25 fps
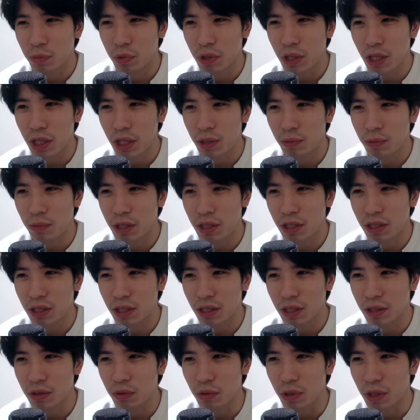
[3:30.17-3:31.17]

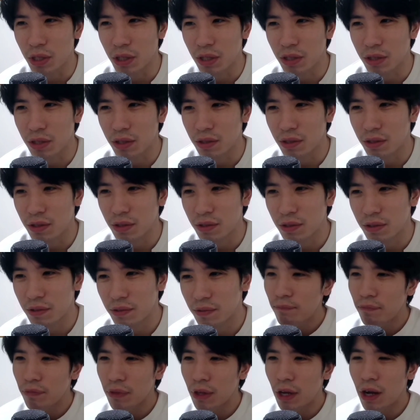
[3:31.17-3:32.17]
プライマリーハンドラー
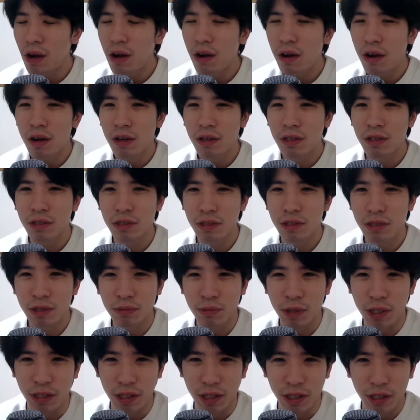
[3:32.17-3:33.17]
かな
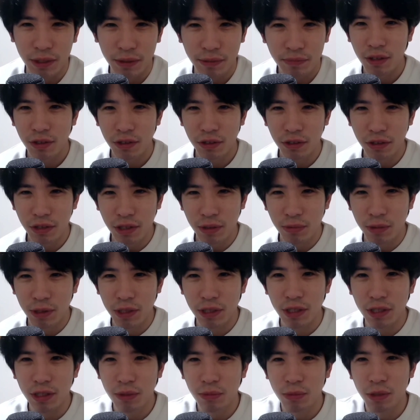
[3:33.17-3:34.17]
あークズマねクズマ
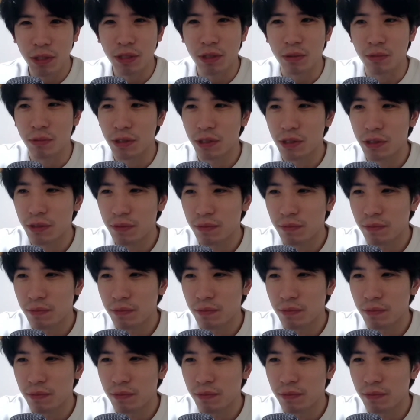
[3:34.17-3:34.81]
入れてもいいかもね